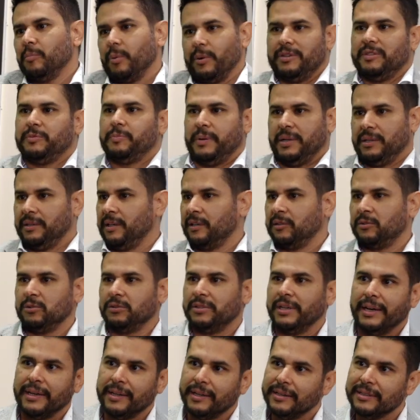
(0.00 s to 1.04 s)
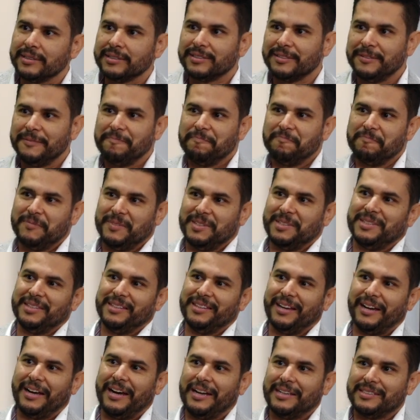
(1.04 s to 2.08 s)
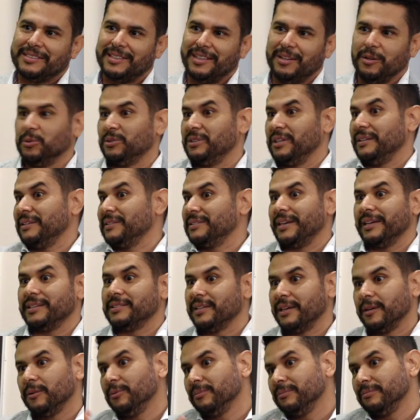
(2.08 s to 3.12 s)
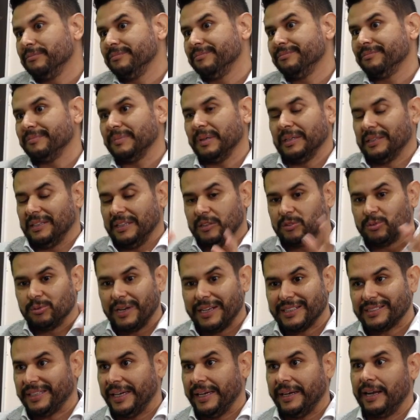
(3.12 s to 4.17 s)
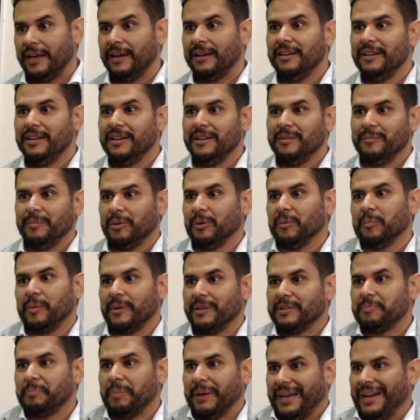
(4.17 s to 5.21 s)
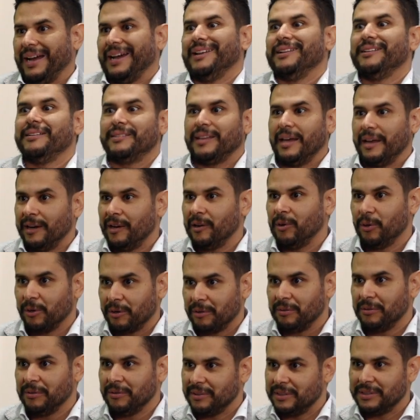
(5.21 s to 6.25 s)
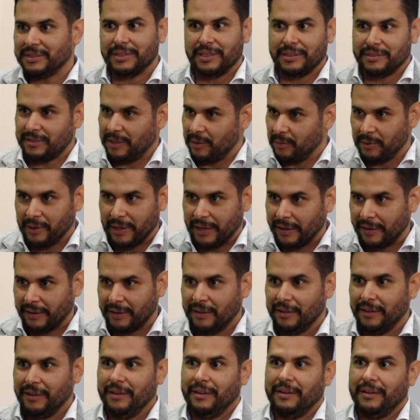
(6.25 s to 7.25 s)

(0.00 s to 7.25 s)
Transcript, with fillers: puedes prender tus aires, si dejaste o tienes que hacer un, tienes una cena, bueno, puedes precalentar el horno desde el celular,